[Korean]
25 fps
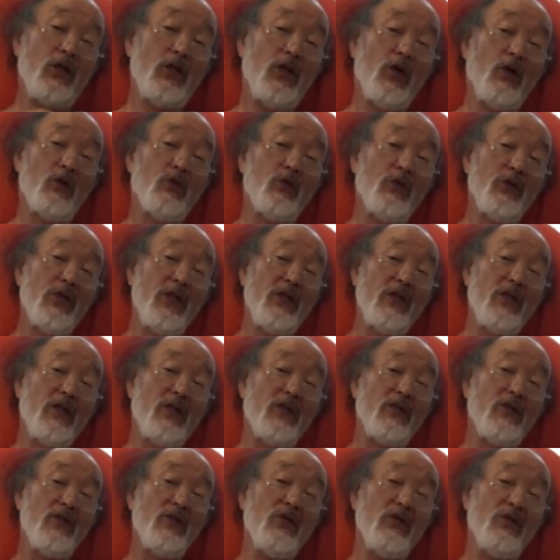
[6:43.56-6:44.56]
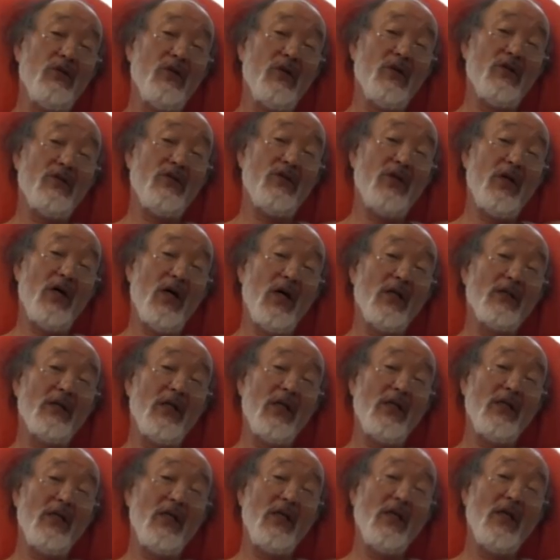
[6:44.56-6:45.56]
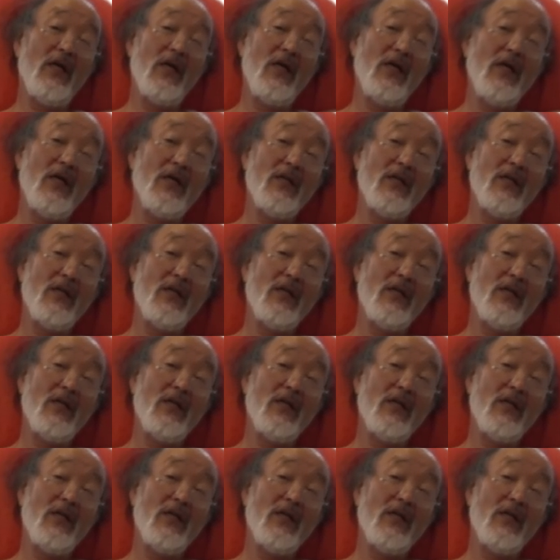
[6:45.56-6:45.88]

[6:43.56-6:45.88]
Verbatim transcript: 옆구리에 있는 근육을 상당히